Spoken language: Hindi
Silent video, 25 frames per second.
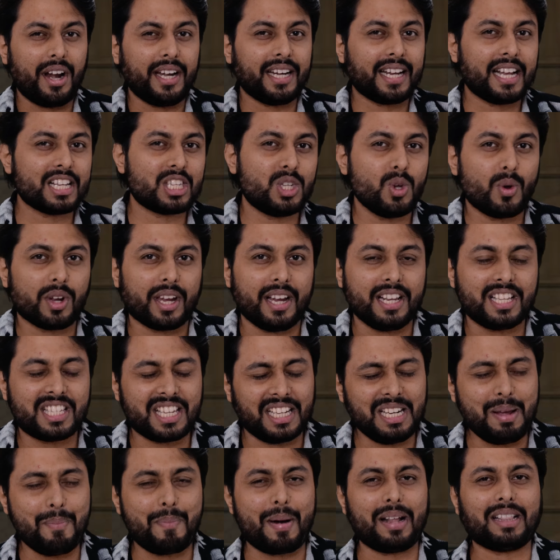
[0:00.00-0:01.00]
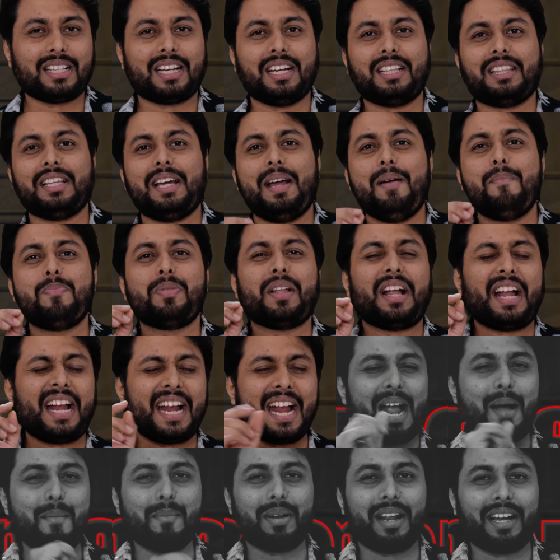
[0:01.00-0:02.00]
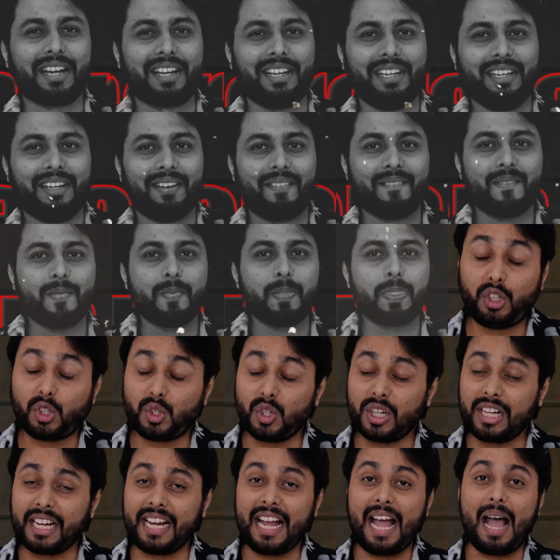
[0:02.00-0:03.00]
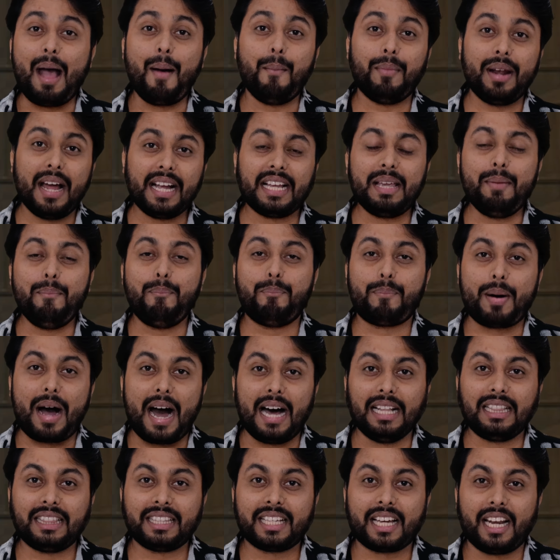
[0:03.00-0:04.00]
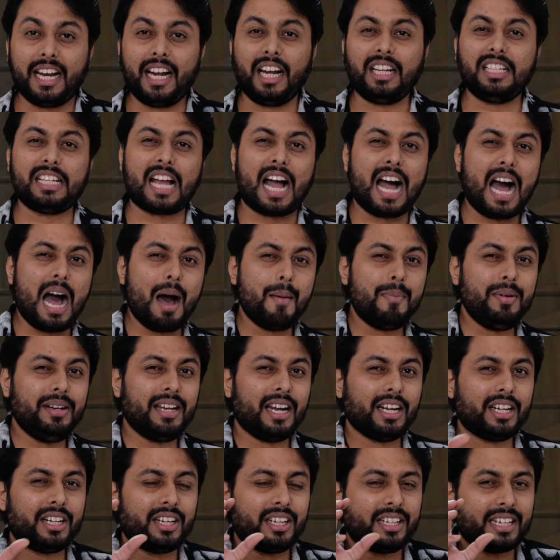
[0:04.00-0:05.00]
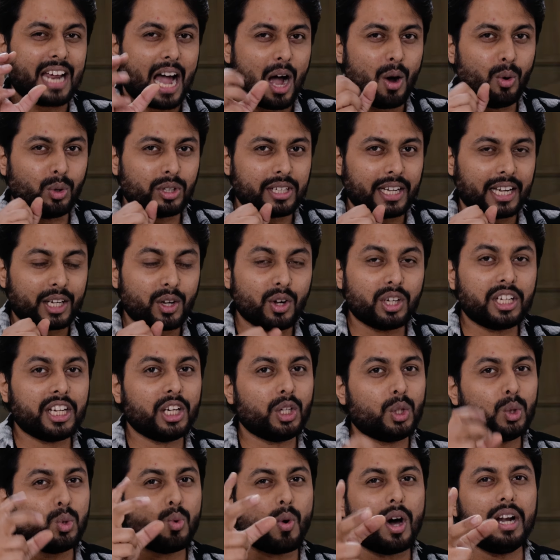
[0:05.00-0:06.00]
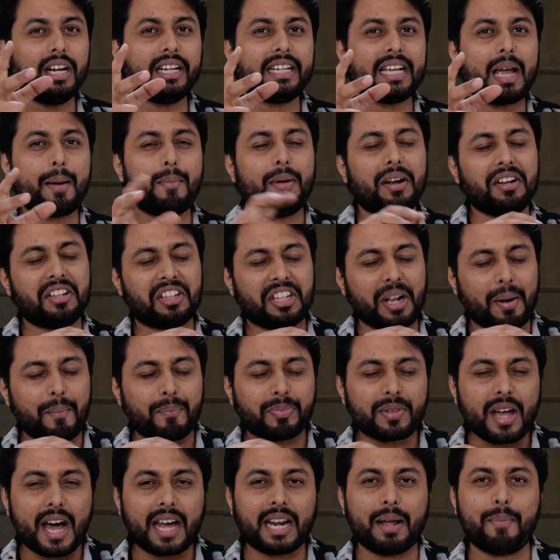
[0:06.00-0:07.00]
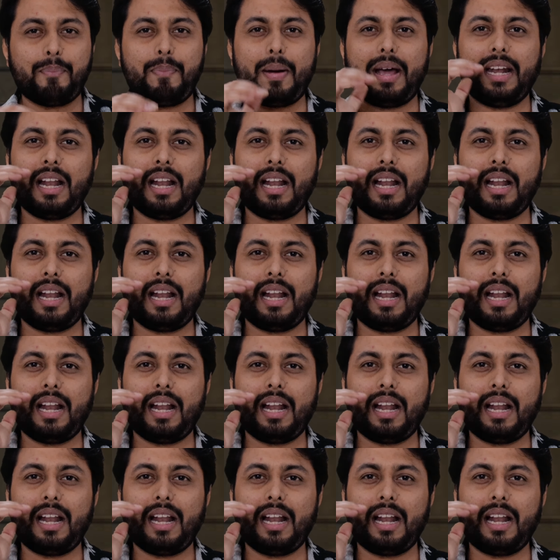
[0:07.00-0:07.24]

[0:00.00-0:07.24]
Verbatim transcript: क्वालिटी कैसी होगी चलिए बात करते हैं कैमरा की दोस्तों कैमरा की बात करें तो यहाँ भी ना डाउट है क्योंकि डुअल कैमरा दमदार है